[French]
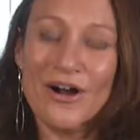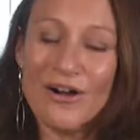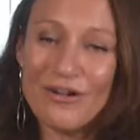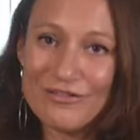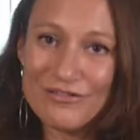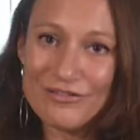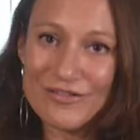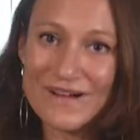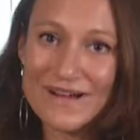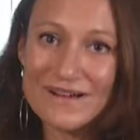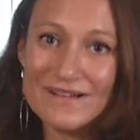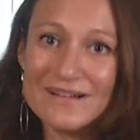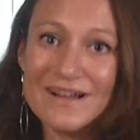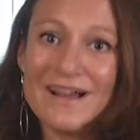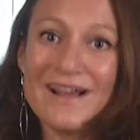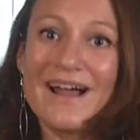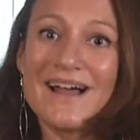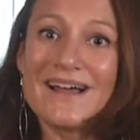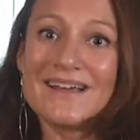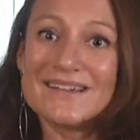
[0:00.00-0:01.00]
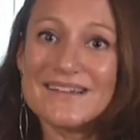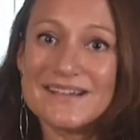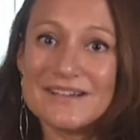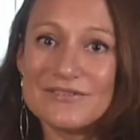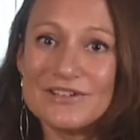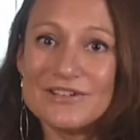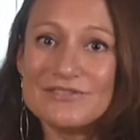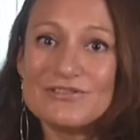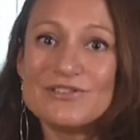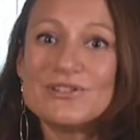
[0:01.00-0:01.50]
Enfin,
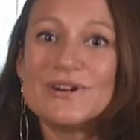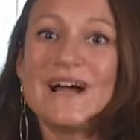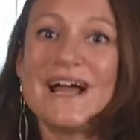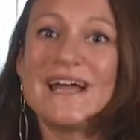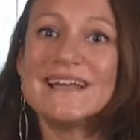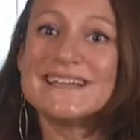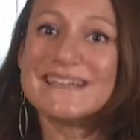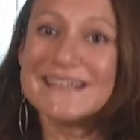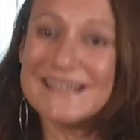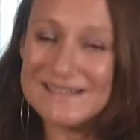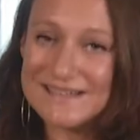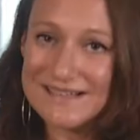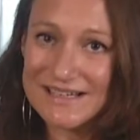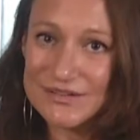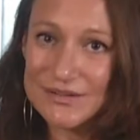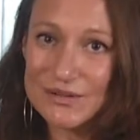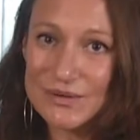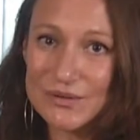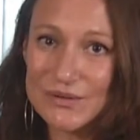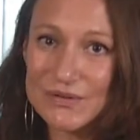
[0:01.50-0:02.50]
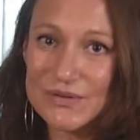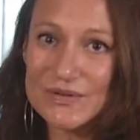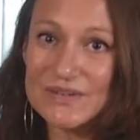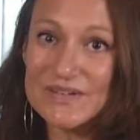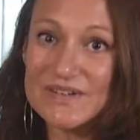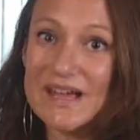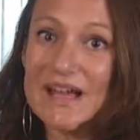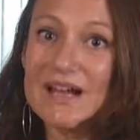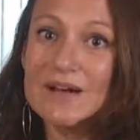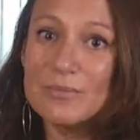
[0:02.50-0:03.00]
inscrivez-vous à une caisse d'assurance
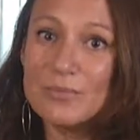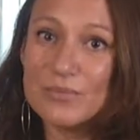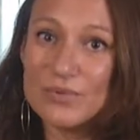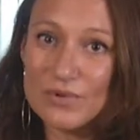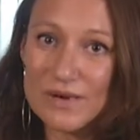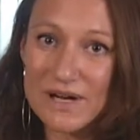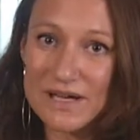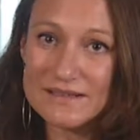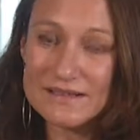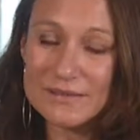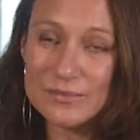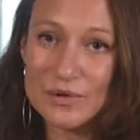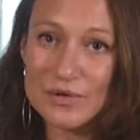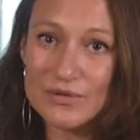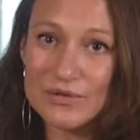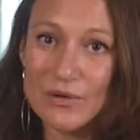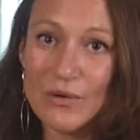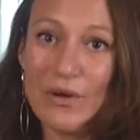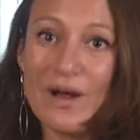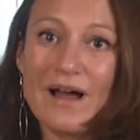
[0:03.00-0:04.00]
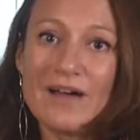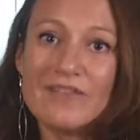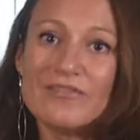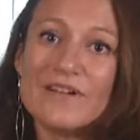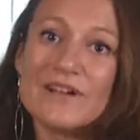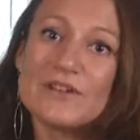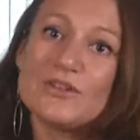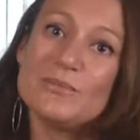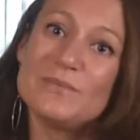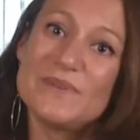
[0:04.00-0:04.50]
sociale pour indépendants
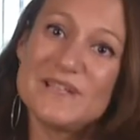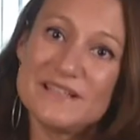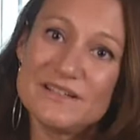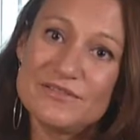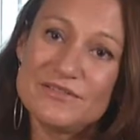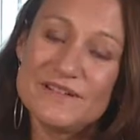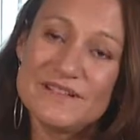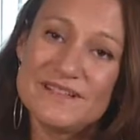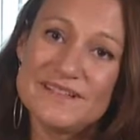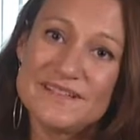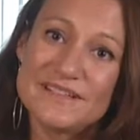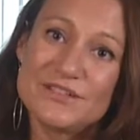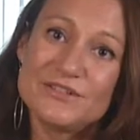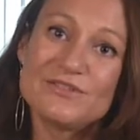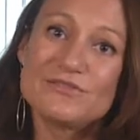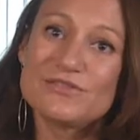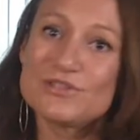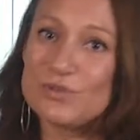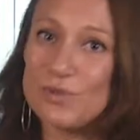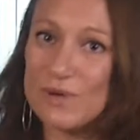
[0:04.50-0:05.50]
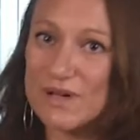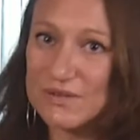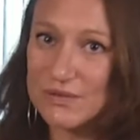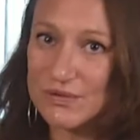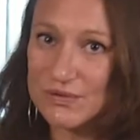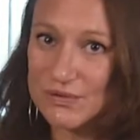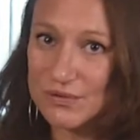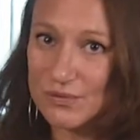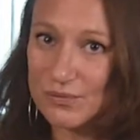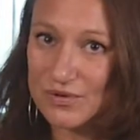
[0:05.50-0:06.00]
afin de bénéficier de vos droits
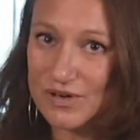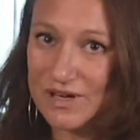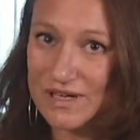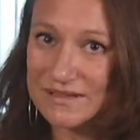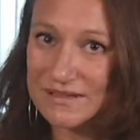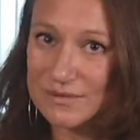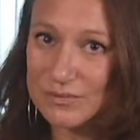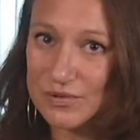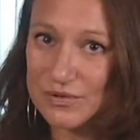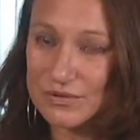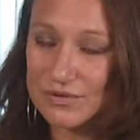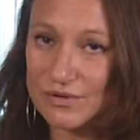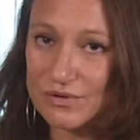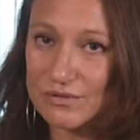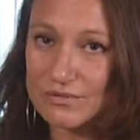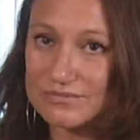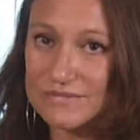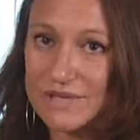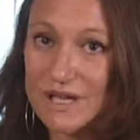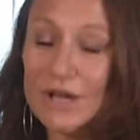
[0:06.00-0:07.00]
sociaux pour indépendants.